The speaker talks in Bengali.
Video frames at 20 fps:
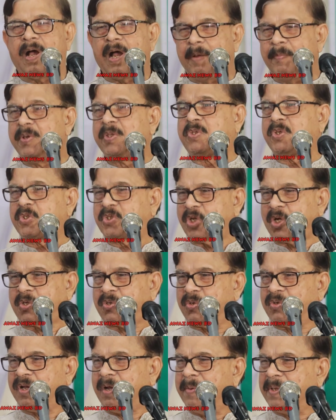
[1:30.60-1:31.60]
আমি তো
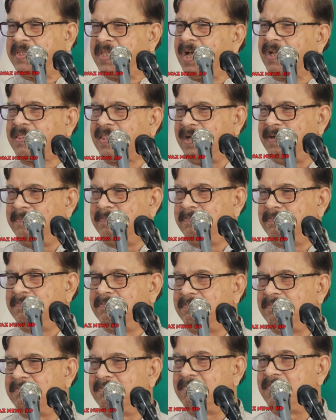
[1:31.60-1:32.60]
চট্টগ্রামে থাকতাম
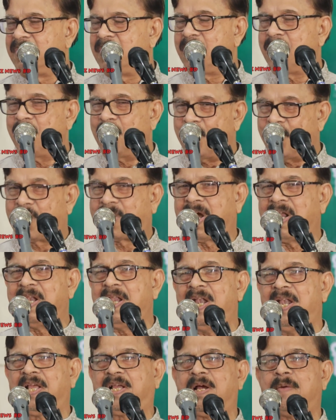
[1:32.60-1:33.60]
ওখানে
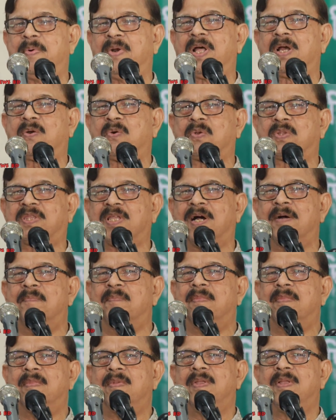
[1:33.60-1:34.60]
লেখাপড়া করতাম
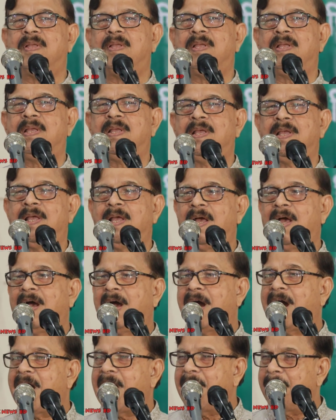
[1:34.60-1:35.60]

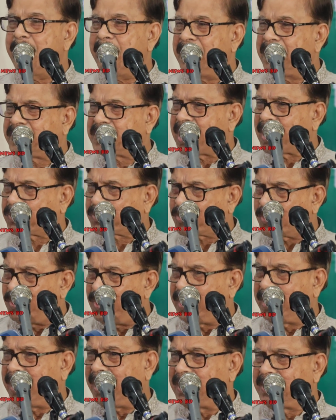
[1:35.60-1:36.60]
আমি
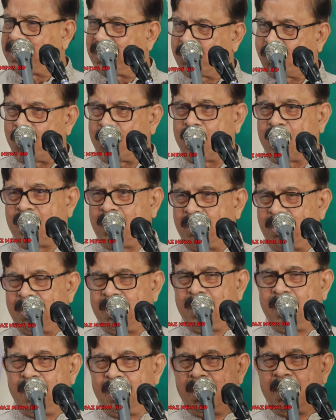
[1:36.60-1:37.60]
ছাত্রলীগের যে
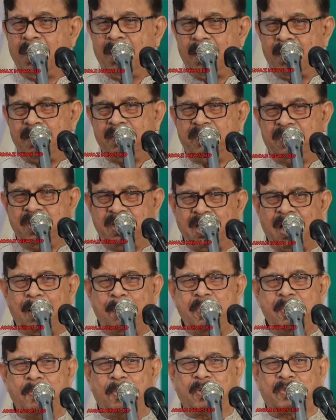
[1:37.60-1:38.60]
দ্বিধা
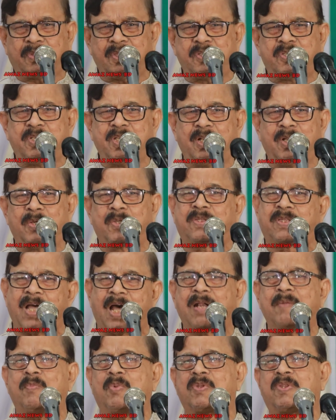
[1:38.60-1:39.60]
বিভক্তি ছিল
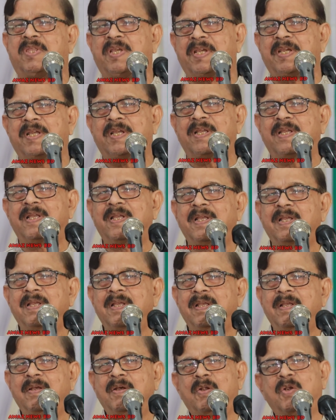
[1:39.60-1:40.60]
তার মধ্যে
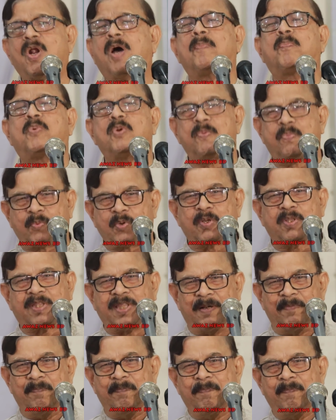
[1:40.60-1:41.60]
রব গ্রুপ
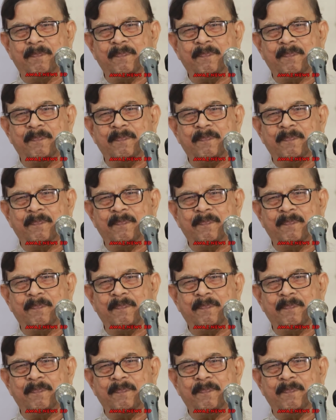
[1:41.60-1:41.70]
করতাম